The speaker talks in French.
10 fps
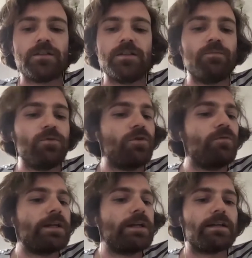type
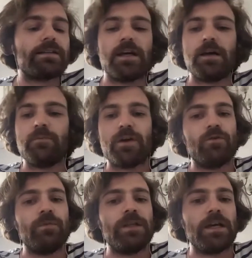mettre la table, faire
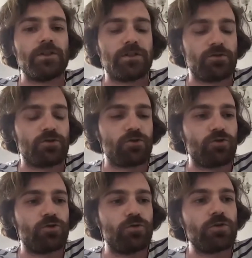le ménage, ce genre
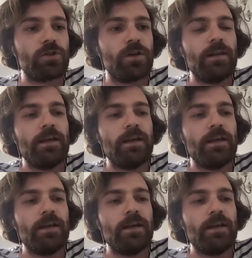de choses.